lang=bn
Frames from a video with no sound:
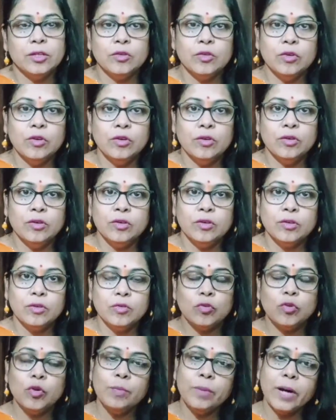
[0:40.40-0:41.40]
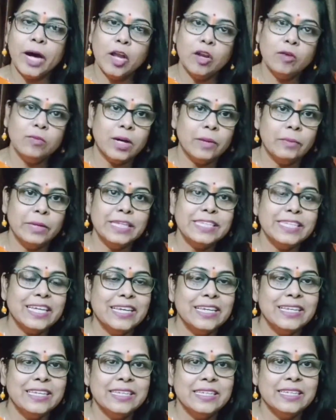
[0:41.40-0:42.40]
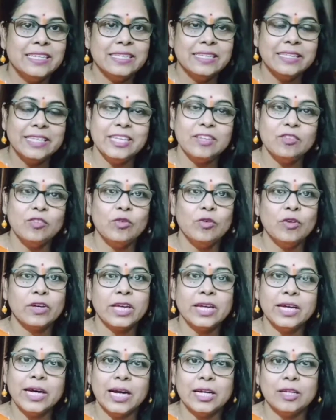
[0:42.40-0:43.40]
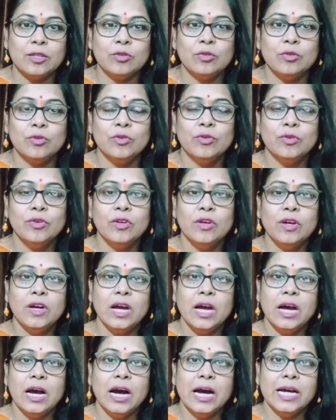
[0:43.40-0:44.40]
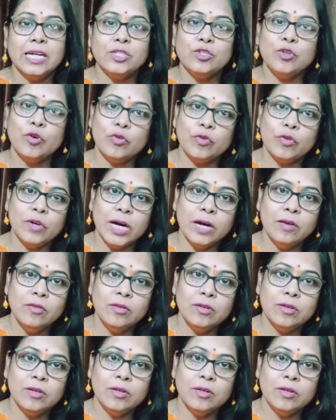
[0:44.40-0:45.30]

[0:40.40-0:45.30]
তো খুব ভালোভাবেই সে দিনগুলোকে কাটত আর ছোটরাও